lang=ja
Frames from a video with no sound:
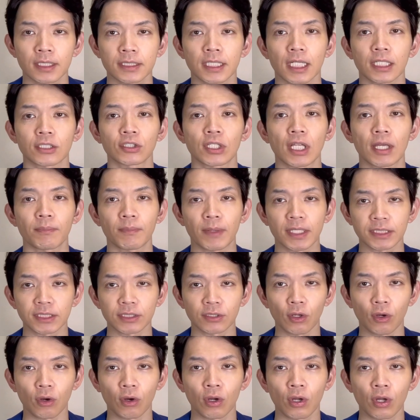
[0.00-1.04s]
昨年末
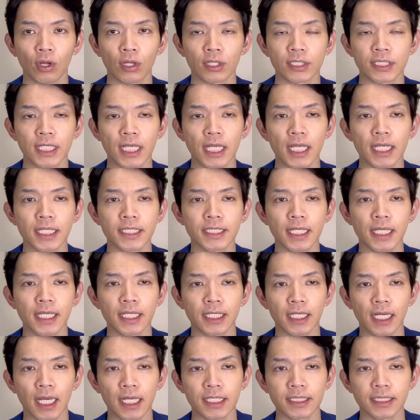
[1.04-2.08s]
の税制
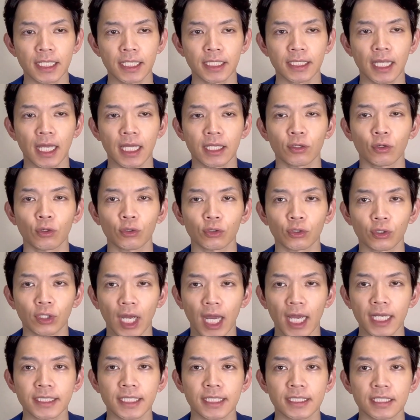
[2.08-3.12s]
改正大綱の
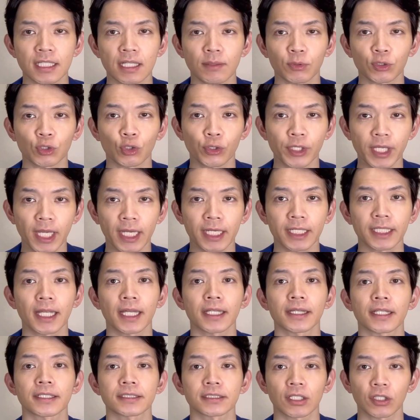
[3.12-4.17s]
解説でも取り上げた
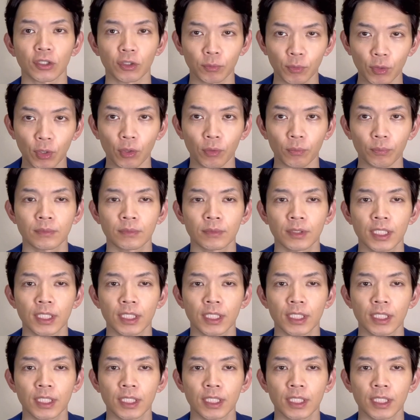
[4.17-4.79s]
んですけども、